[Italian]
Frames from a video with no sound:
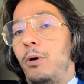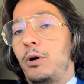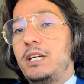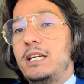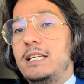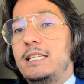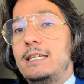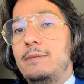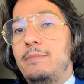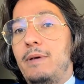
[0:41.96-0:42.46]

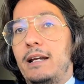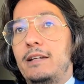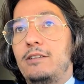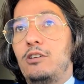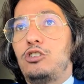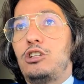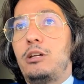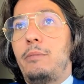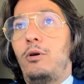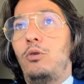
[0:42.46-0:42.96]
pochissime
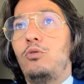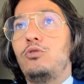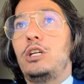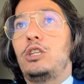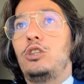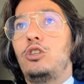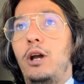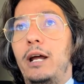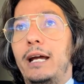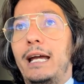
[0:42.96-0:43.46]
risorse per un
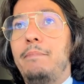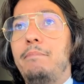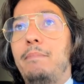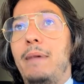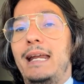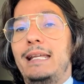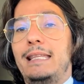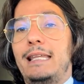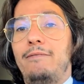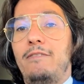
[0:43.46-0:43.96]
settore che che
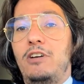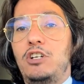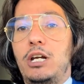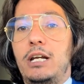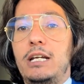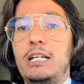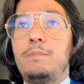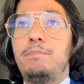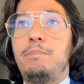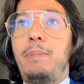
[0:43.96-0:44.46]
merita
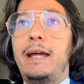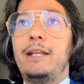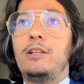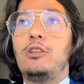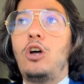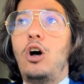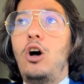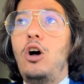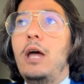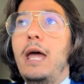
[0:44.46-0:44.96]
invece il
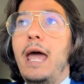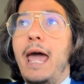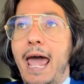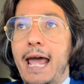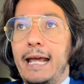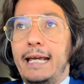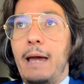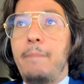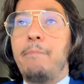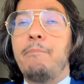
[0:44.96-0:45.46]
rispetto
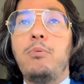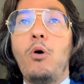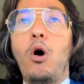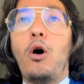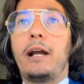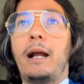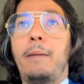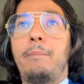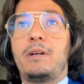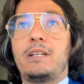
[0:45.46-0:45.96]
e che
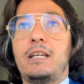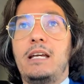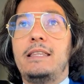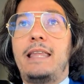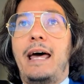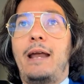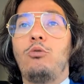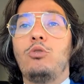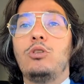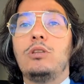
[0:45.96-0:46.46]
può
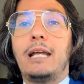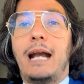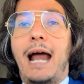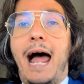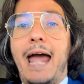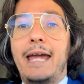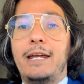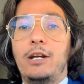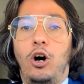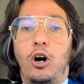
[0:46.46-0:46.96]
rappresentare un
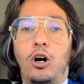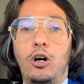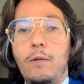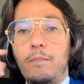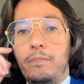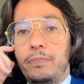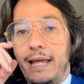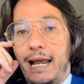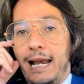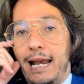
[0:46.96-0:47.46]
traino
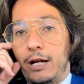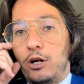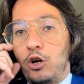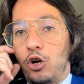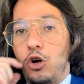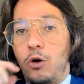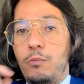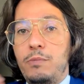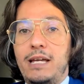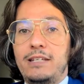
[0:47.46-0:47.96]

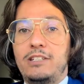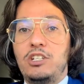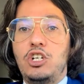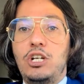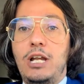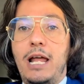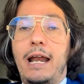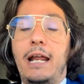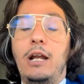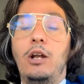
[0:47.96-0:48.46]
nell'economia
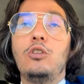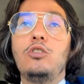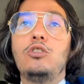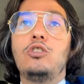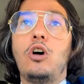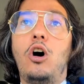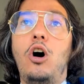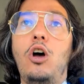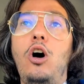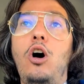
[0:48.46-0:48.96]
siciliana e non
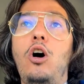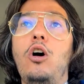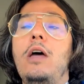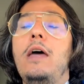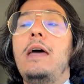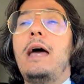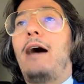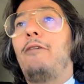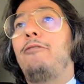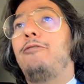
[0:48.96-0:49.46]
solo,
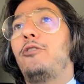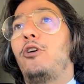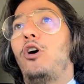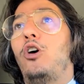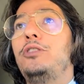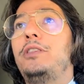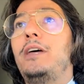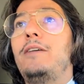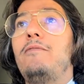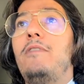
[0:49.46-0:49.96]
a
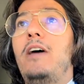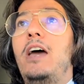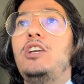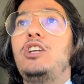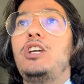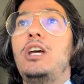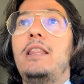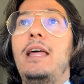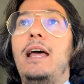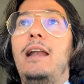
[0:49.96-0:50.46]
fronte
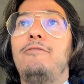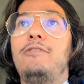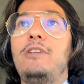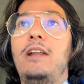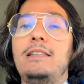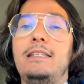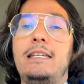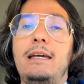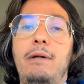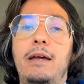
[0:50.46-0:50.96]
invece del
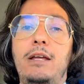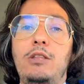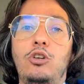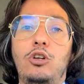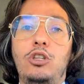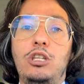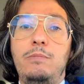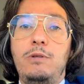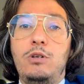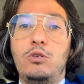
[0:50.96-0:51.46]

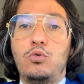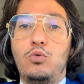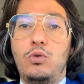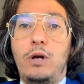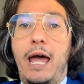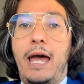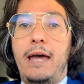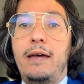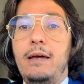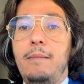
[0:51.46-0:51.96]
finanziamento di
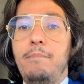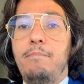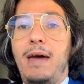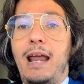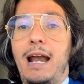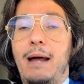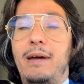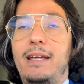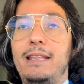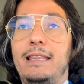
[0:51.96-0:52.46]
misure
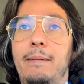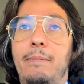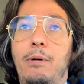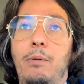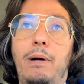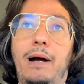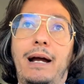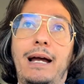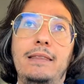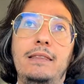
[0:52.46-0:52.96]
meramente
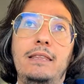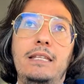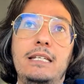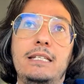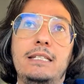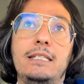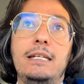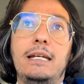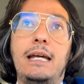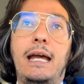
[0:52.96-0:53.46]

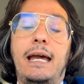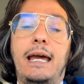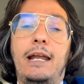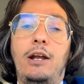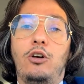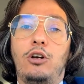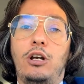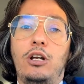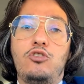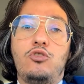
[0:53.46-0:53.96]
propagandistiche che
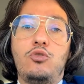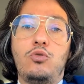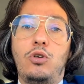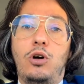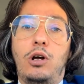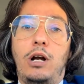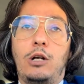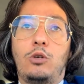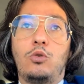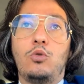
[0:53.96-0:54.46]
non
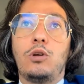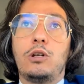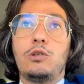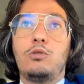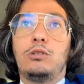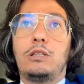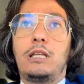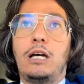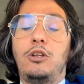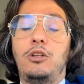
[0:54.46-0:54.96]
raggiungono alcun
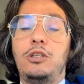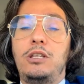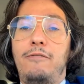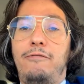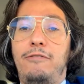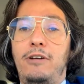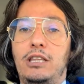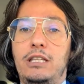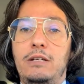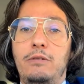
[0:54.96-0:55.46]
risultato di
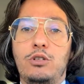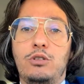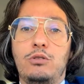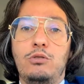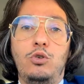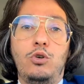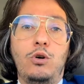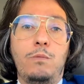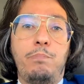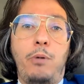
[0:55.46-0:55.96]
effettivo
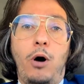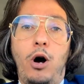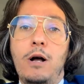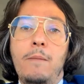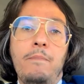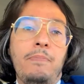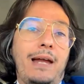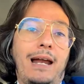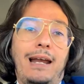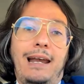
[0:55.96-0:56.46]
sviluppo.
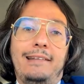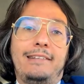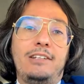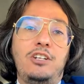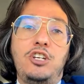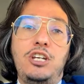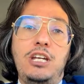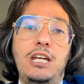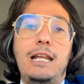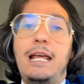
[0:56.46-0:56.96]
La
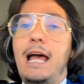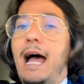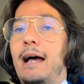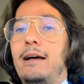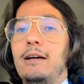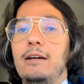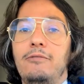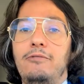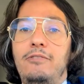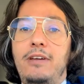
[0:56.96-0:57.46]

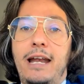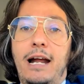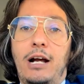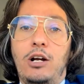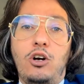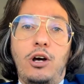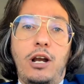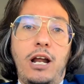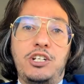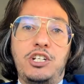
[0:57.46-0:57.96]
Sicilia viene
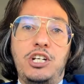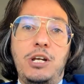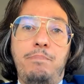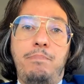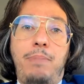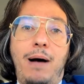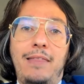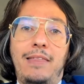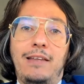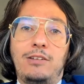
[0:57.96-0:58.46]
ancora
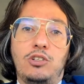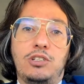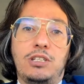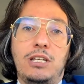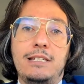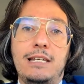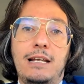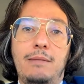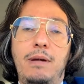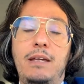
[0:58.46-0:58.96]
scippata
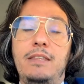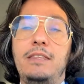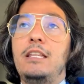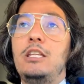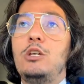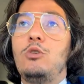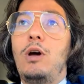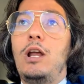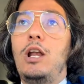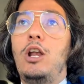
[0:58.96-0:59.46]

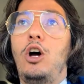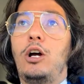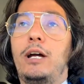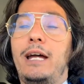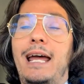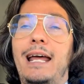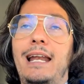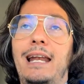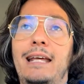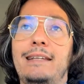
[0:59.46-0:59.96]
sostanzialmente di quello
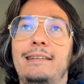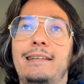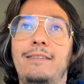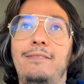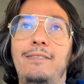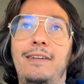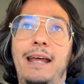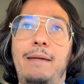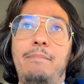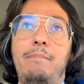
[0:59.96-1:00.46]
che le
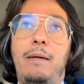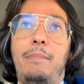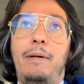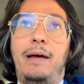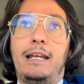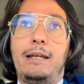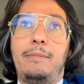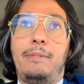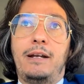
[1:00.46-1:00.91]
servirebbe per